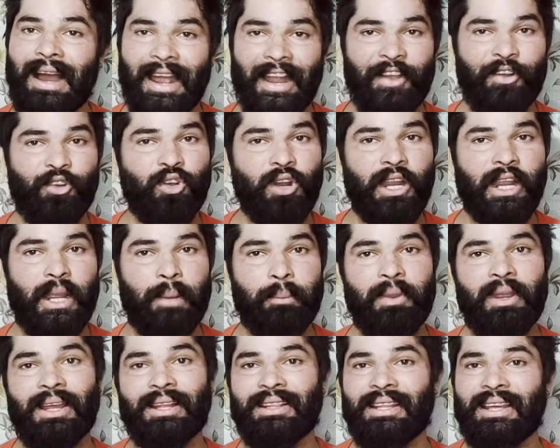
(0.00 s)
हाइट को लेकर
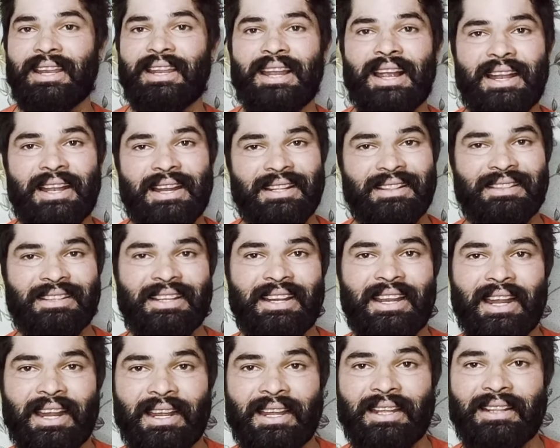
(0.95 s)
भी कि तेरी हाइट इतनी
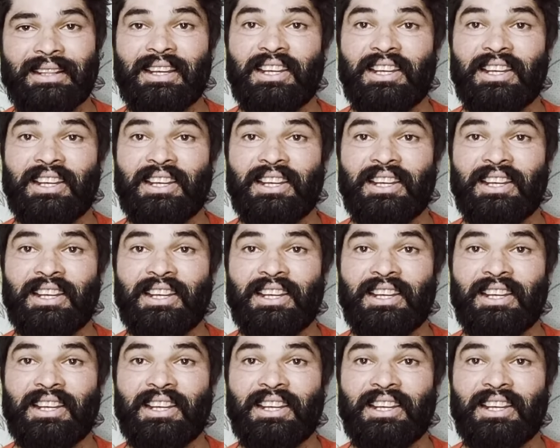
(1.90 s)
रह गई